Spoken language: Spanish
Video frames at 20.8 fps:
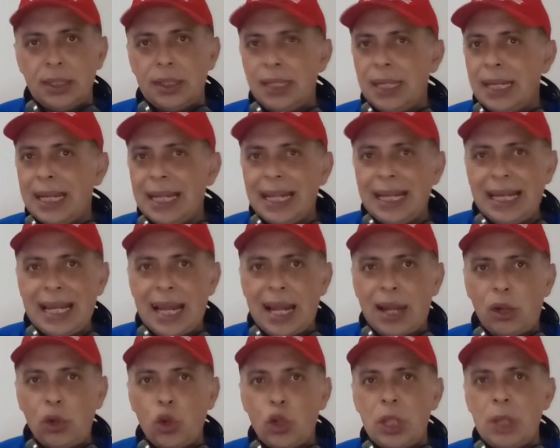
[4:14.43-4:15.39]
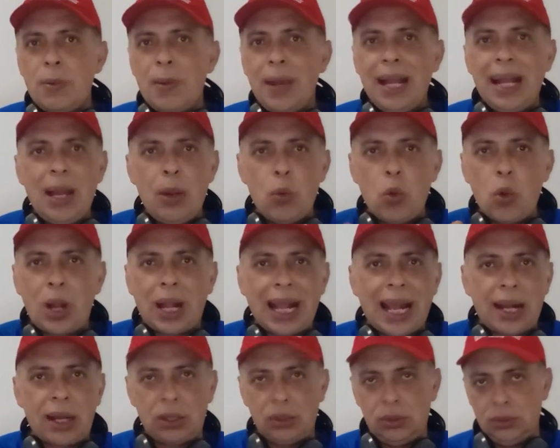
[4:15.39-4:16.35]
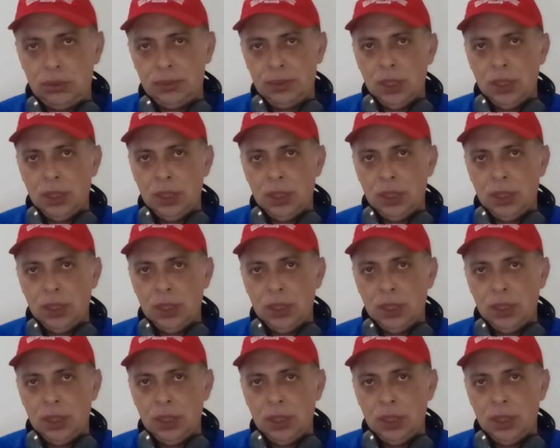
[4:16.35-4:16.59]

Quieren ganarlo y van a buscarlo.